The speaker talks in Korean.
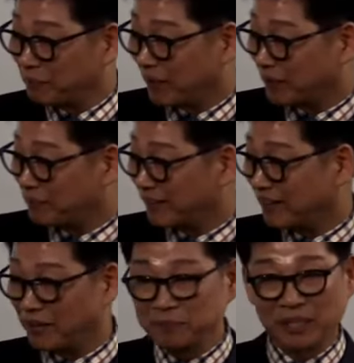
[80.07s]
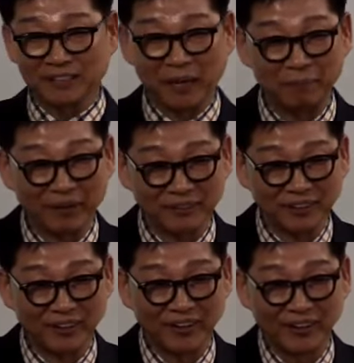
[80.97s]
얼마나 빠릅니까? 엄청나게
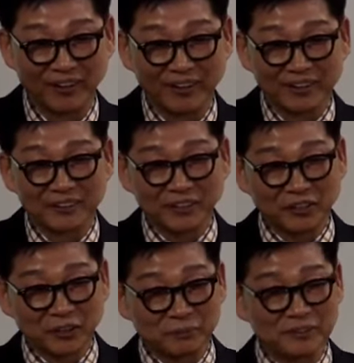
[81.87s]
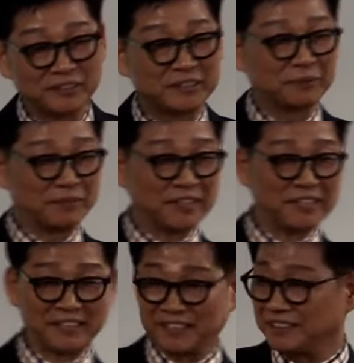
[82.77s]
빠르죠? 근데 여러분이
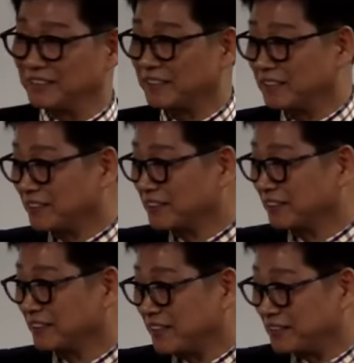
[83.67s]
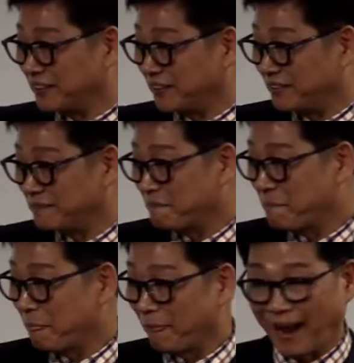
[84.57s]
지금 현기증이, 현기증 느껴져요?
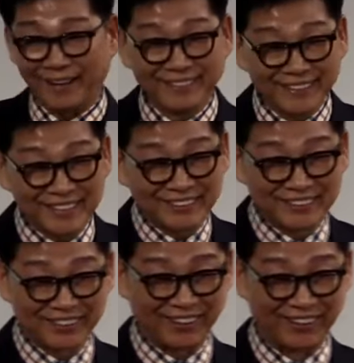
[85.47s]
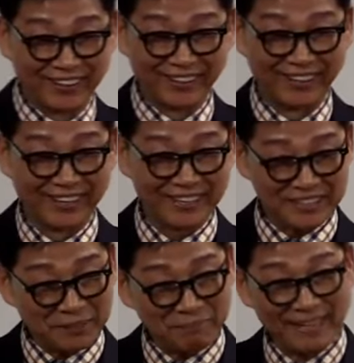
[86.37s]
안 느껴지죠?
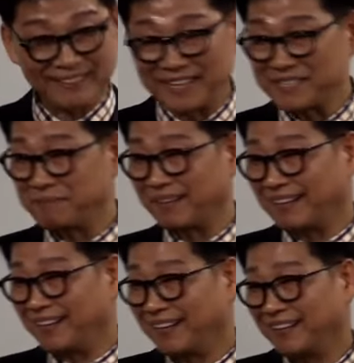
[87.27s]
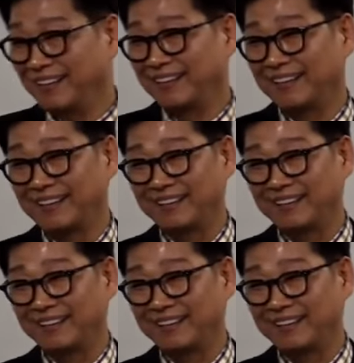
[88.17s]
신비하지 않습니까?